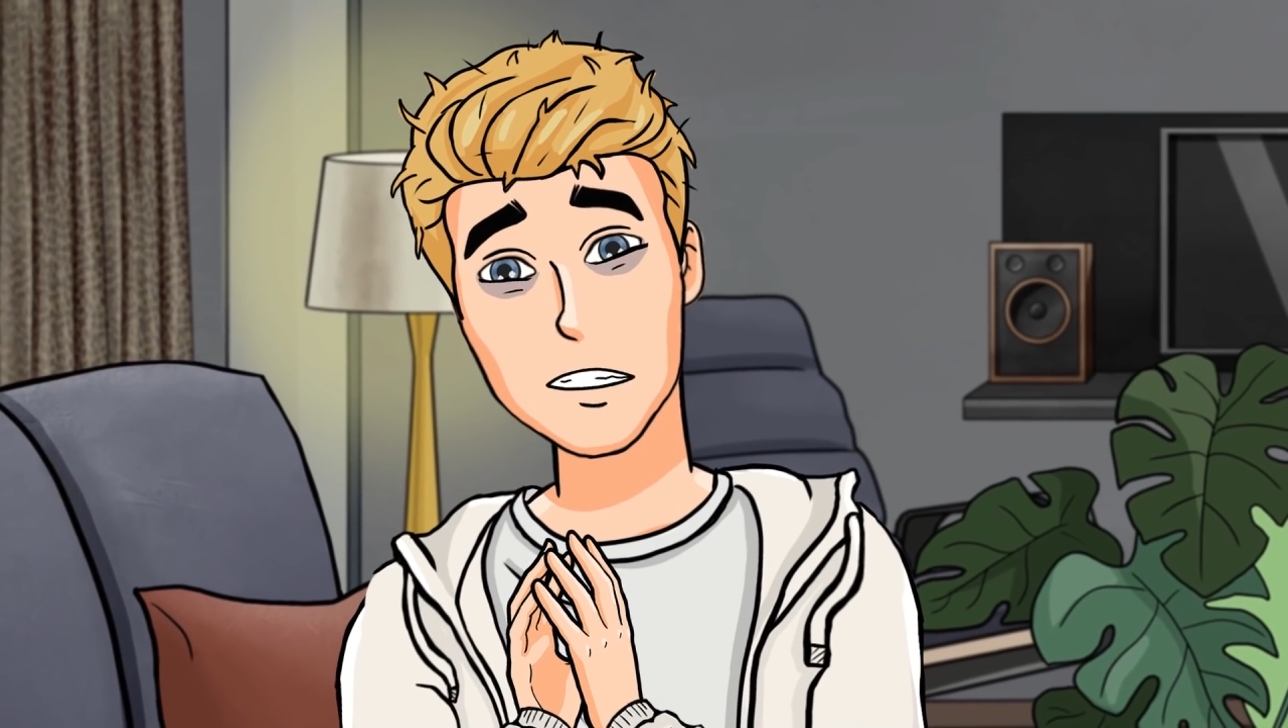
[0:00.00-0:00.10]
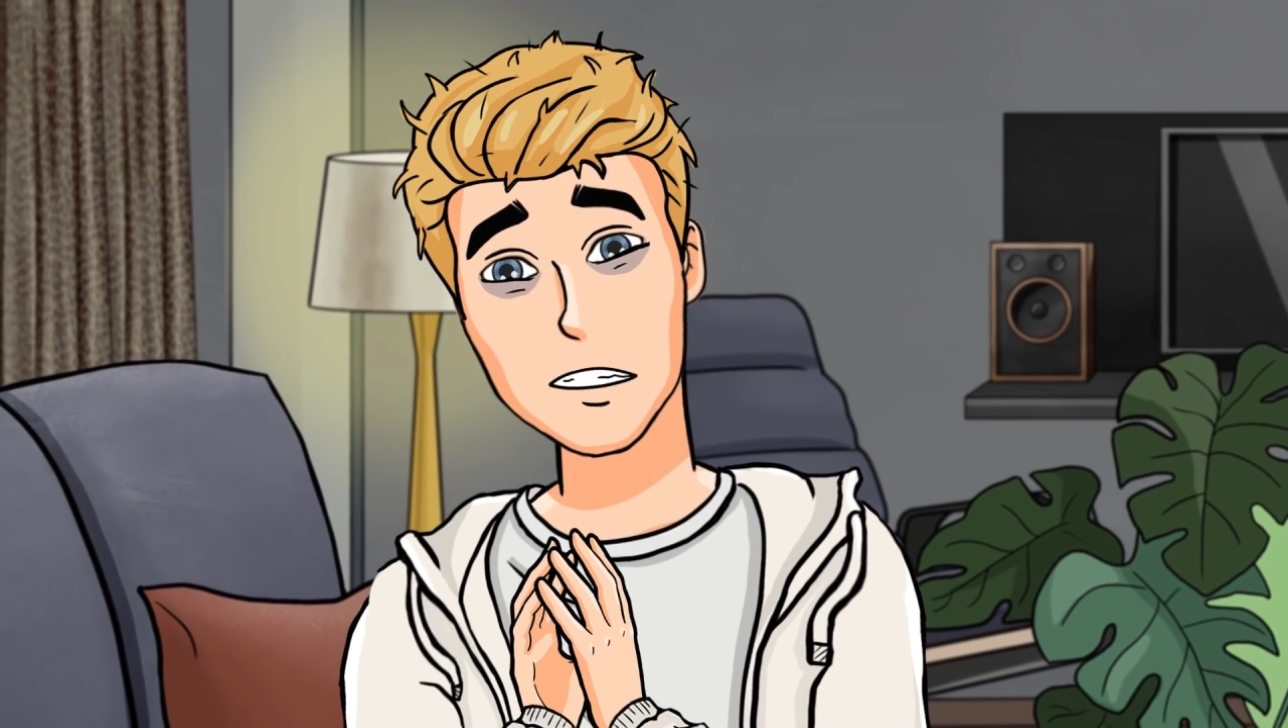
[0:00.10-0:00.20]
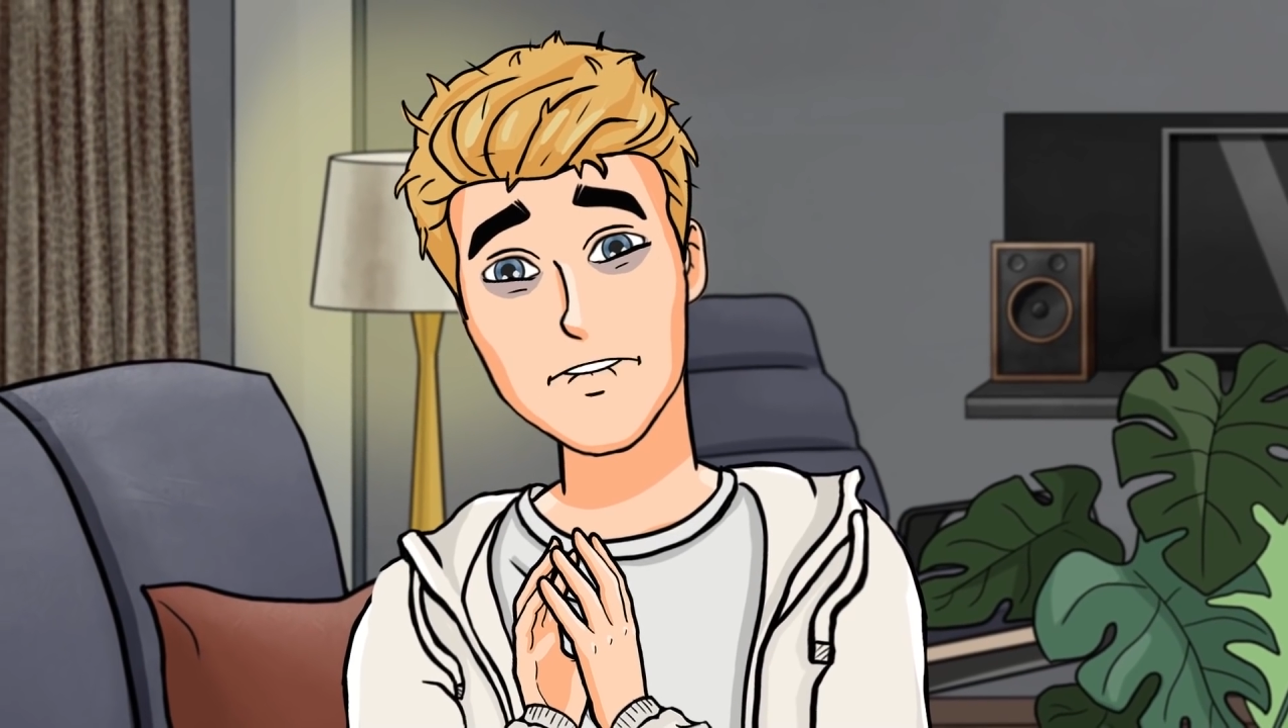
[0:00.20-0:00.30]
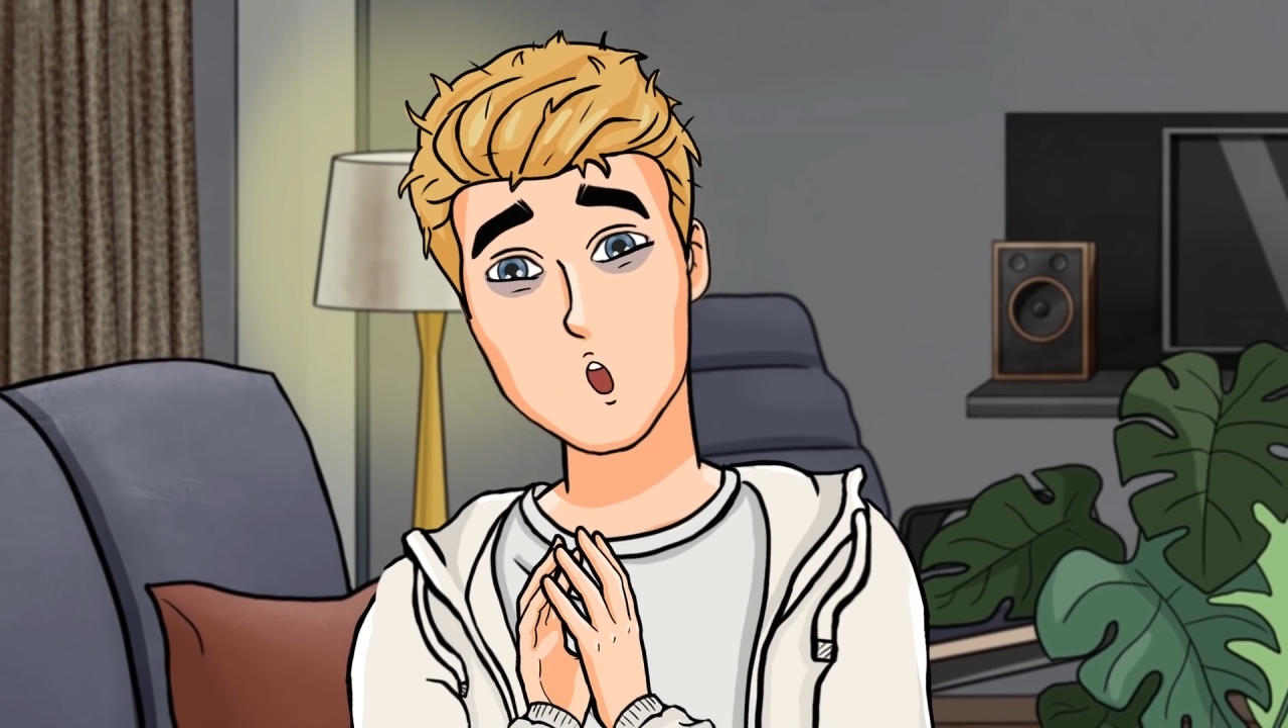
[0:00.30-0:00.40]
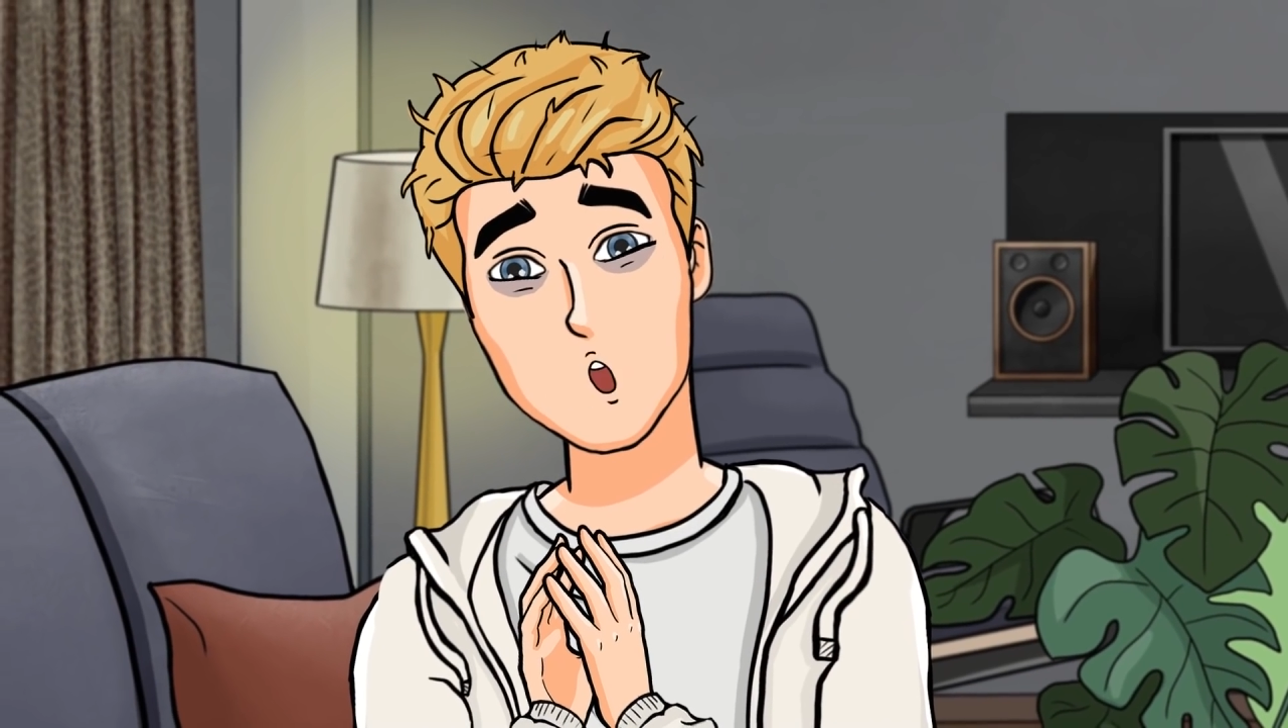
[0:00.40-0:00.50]

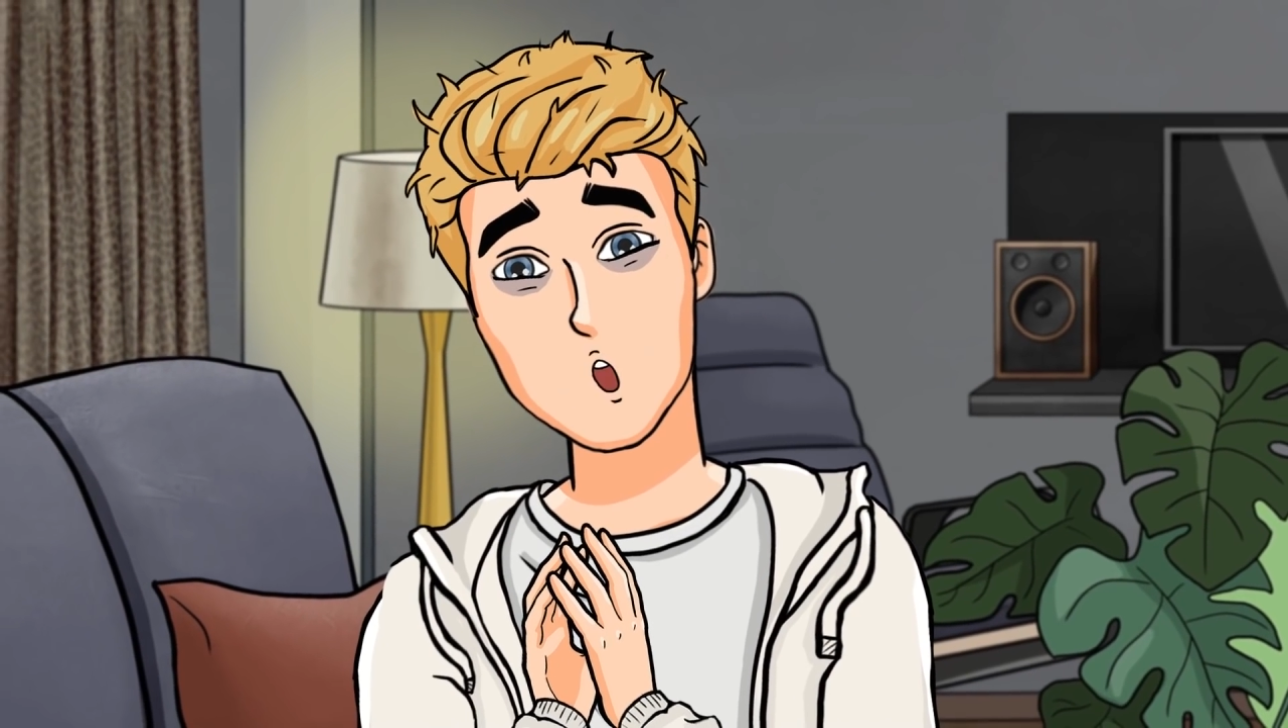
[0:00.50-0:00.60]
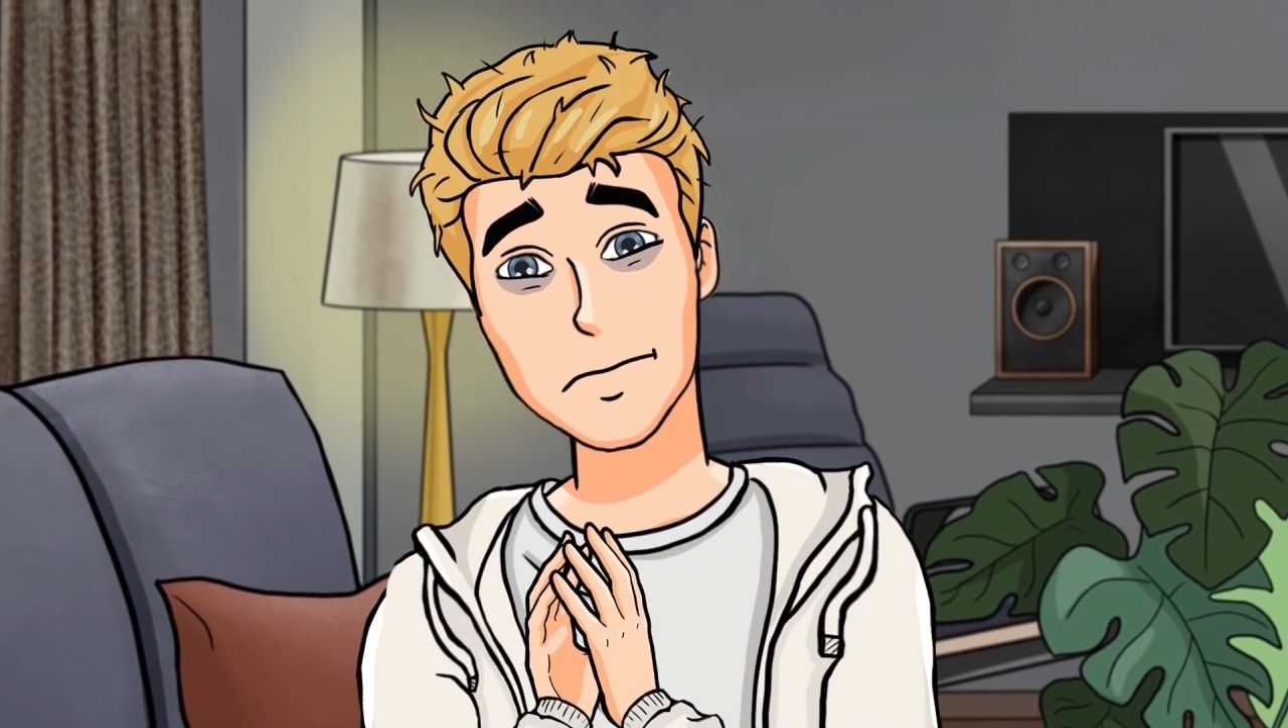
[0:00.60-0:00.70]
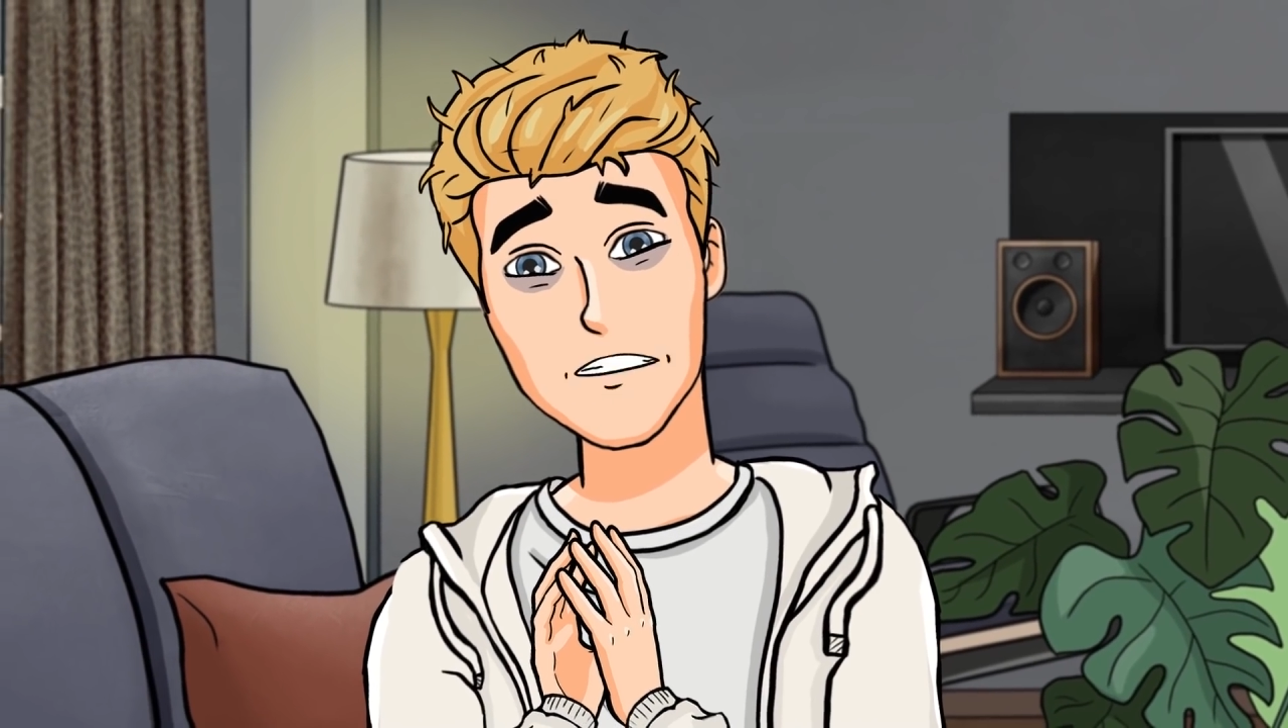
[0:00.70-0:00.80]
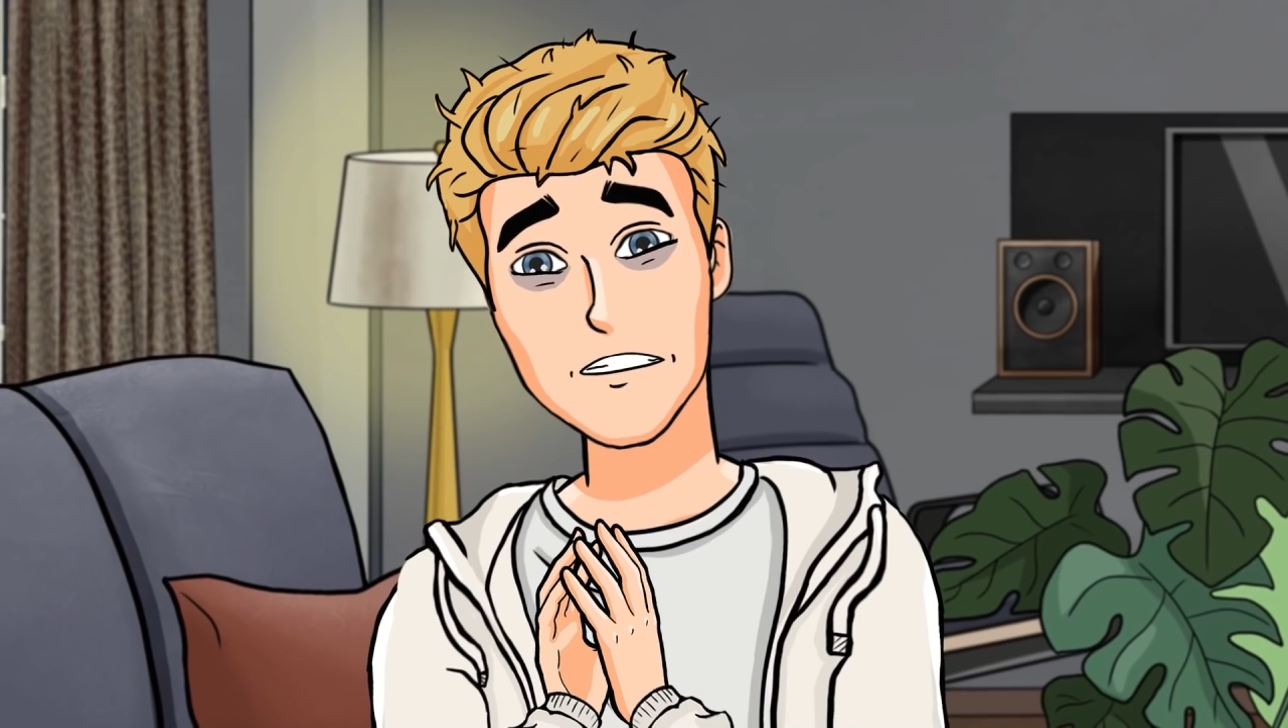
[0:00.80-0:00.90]
paura.